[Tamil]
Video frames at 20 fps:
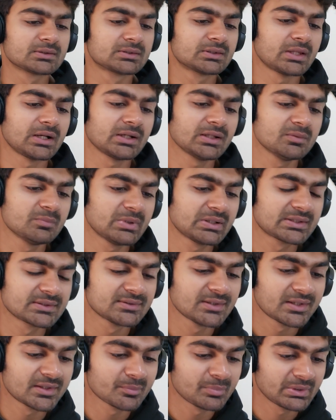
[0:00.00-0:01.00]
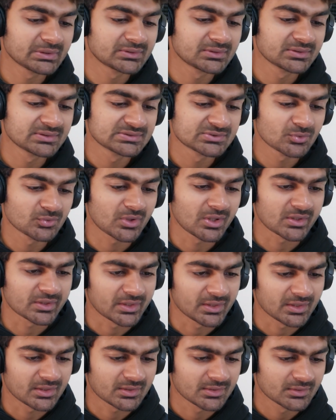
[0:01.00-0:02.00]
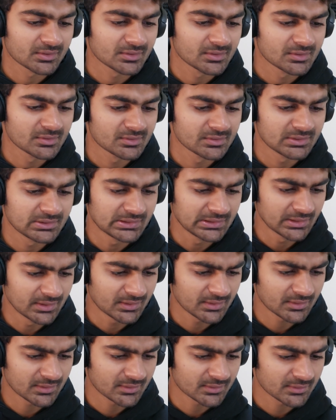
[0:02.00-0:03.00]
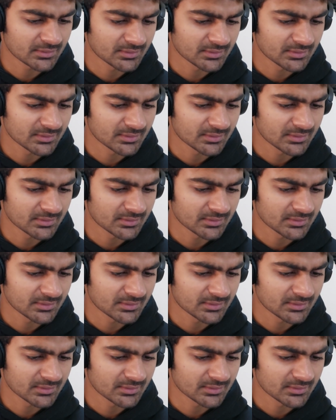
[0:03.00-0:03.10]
தலை மட்டும்தானே பத்துன்னு சொன்னாங்க ஏன்